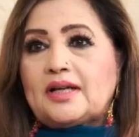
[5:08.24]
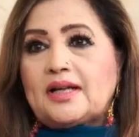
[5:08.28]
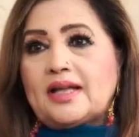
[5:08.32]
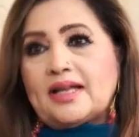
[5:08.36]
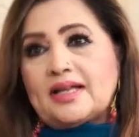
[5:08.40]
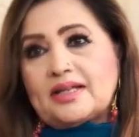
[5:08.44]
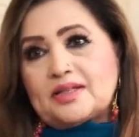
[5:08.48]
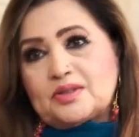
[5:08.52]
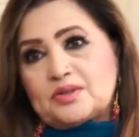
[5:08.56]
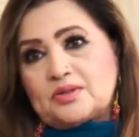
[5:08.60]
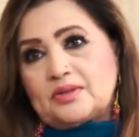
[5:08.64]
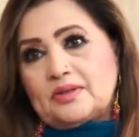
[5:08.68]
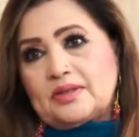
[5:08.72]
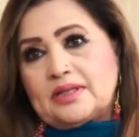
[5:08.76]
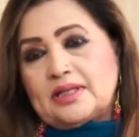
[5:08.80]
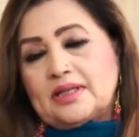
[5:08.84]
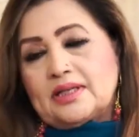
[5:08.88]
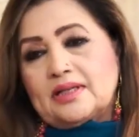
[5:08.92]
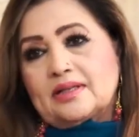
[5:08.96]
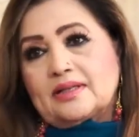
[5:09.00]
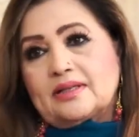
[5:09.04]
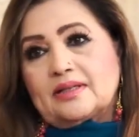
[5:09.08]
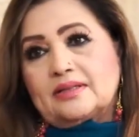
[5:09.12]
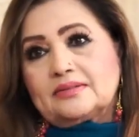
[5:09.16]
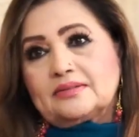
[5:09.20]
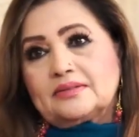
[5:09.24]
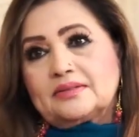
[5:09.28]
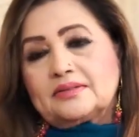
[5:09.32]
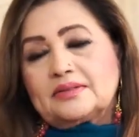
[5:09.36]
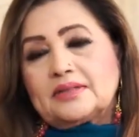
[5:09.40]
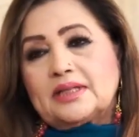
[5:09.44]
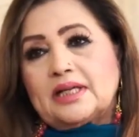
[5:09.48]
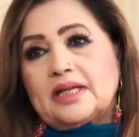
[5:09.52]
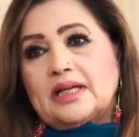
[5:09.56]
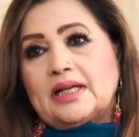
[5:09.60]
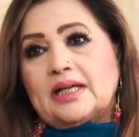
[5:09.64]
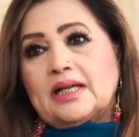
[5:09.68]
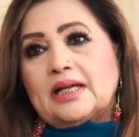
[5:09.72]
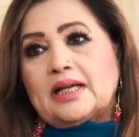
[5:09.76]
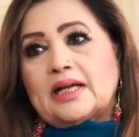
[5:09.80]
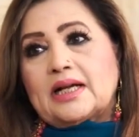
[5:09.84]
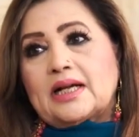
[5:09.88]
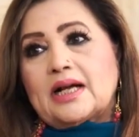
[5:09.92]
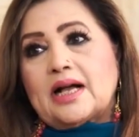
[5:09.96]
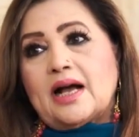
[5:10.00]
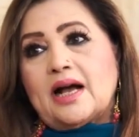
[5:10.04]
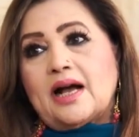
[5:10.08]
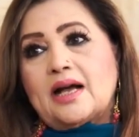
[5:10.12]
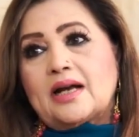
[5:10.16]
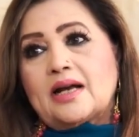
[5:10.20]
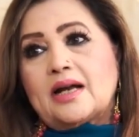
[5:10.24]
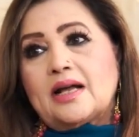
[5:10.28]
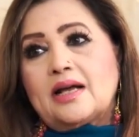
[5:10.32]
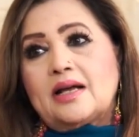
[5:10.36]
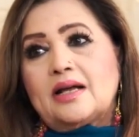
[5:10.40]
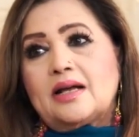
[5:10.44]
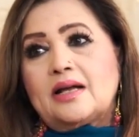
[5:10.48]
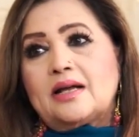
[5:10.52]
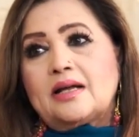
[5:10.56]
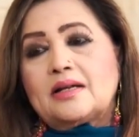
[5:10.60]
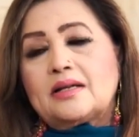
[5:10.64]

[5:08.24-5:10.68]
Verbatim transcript: है एक्चुअली खाना